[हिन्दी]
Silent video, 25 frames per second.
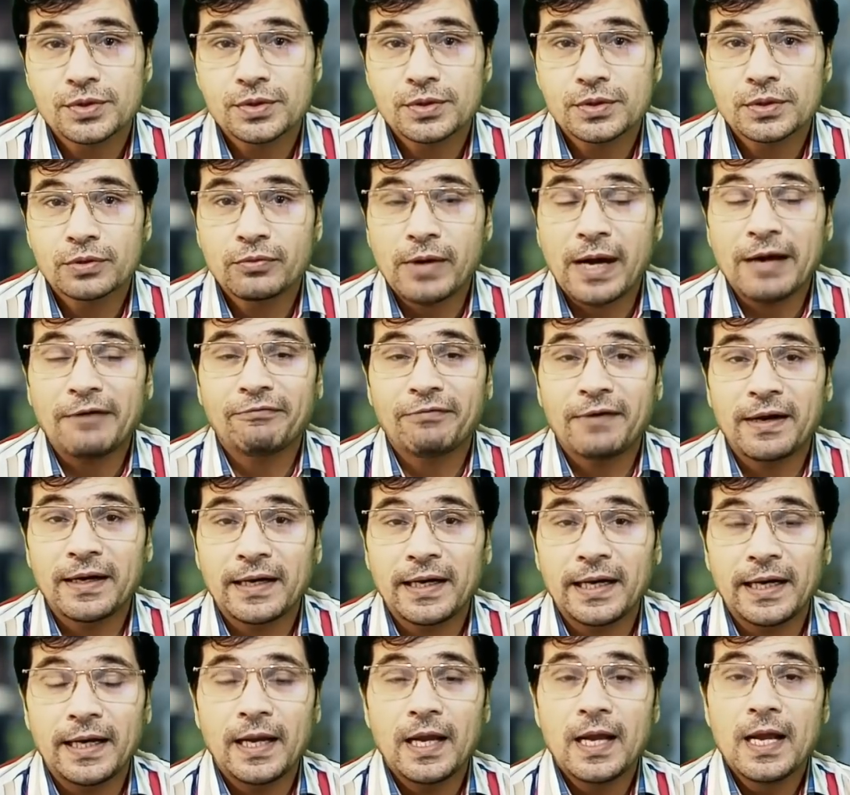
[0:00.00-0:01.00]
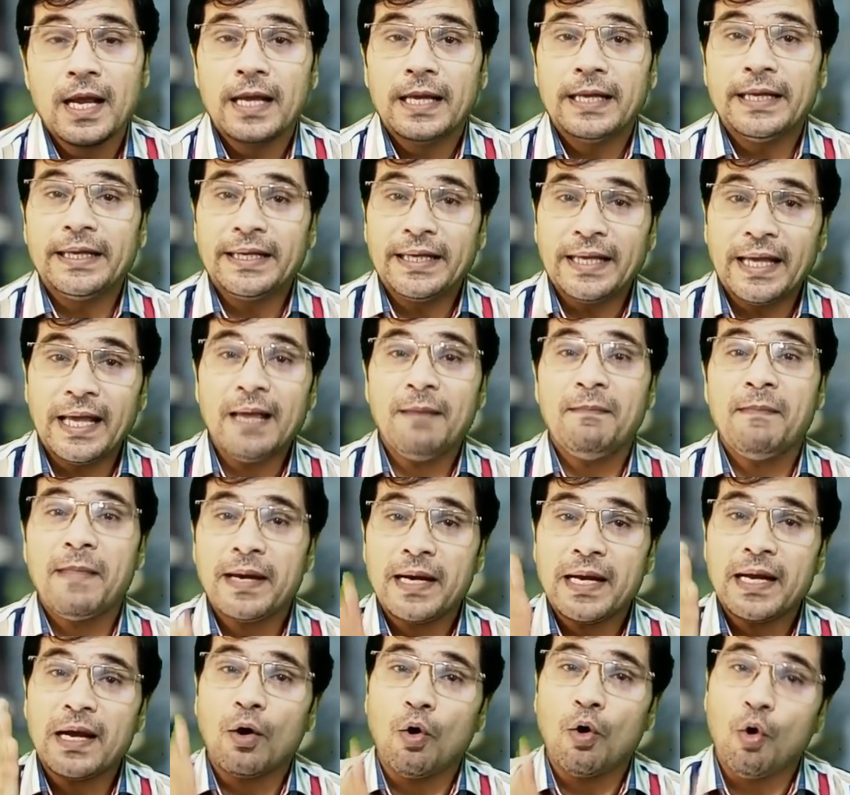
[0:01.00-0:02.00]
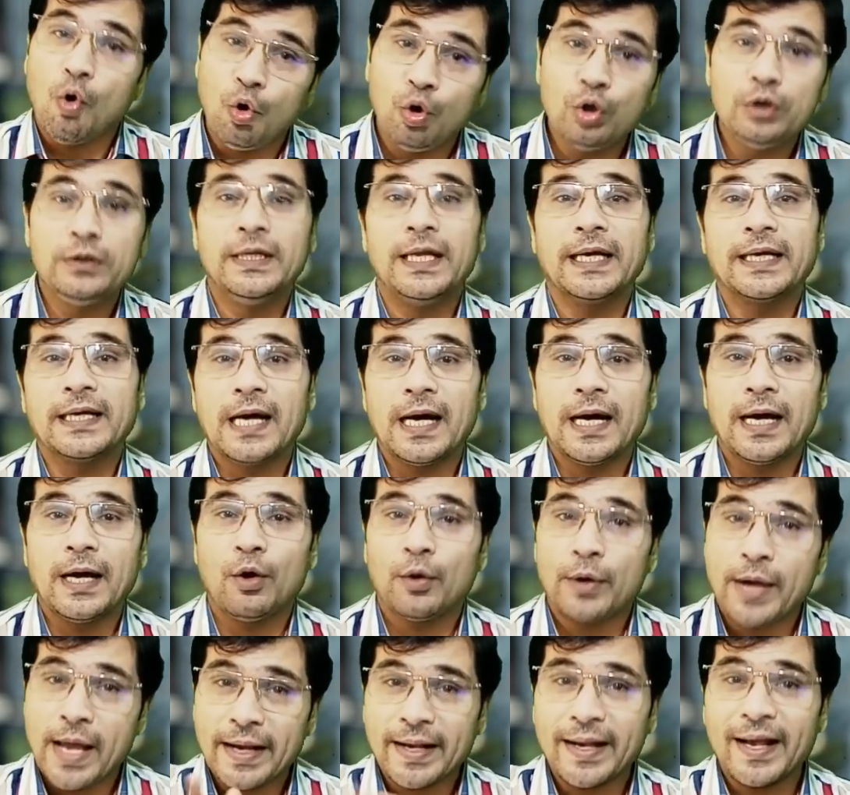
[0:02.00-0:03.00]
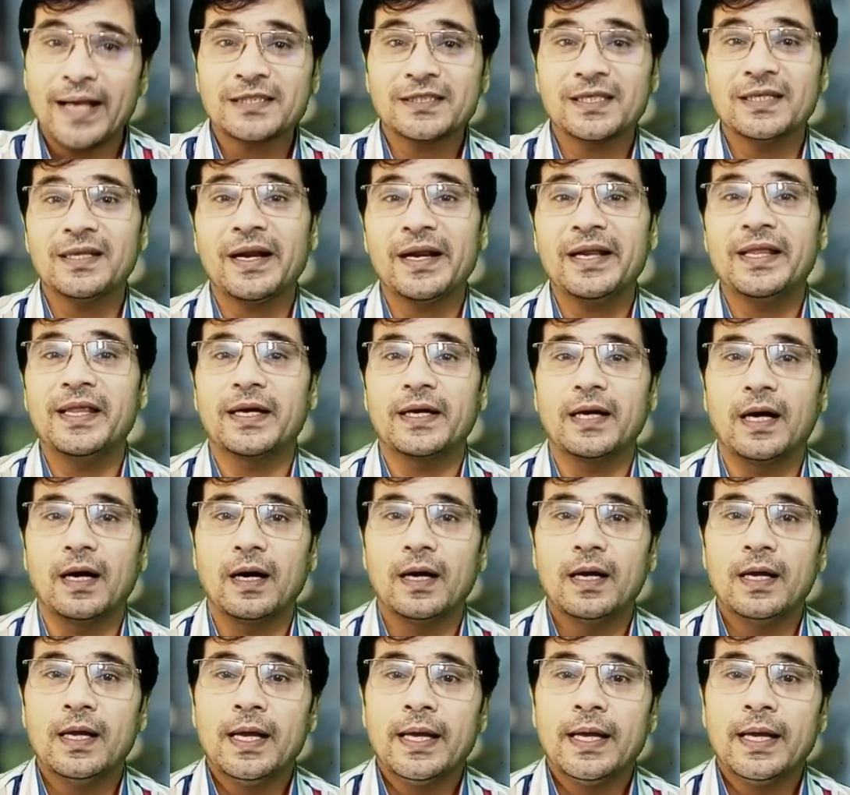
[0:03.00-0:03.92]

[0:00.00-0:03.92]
क्वाइट फ्रेंकली ये मैंने खुद देखा है और एक केस के अंदर भी देखा